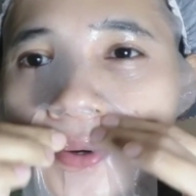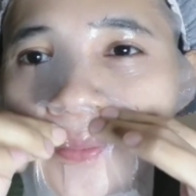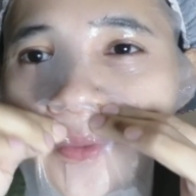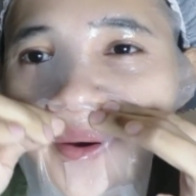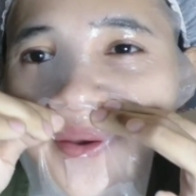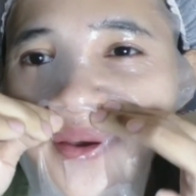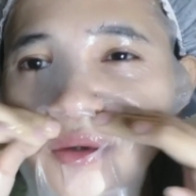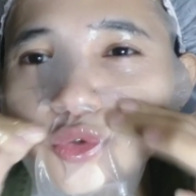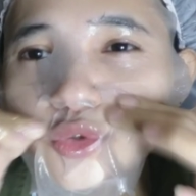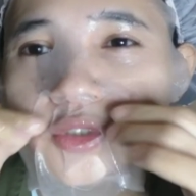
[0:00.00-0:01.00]
karena mukanya
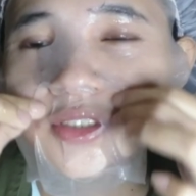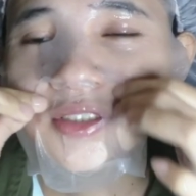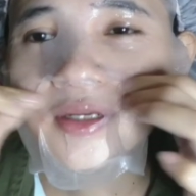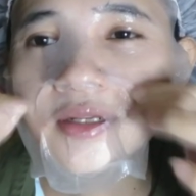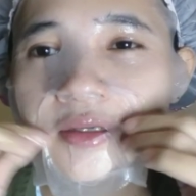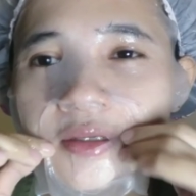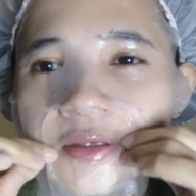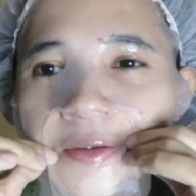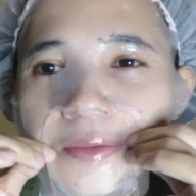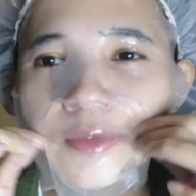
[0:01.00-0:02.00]
aku tuh kecil
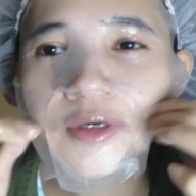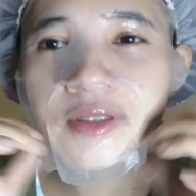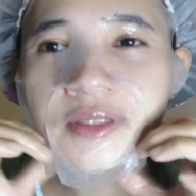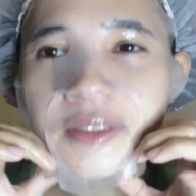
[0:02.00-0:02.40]
ini nggak muat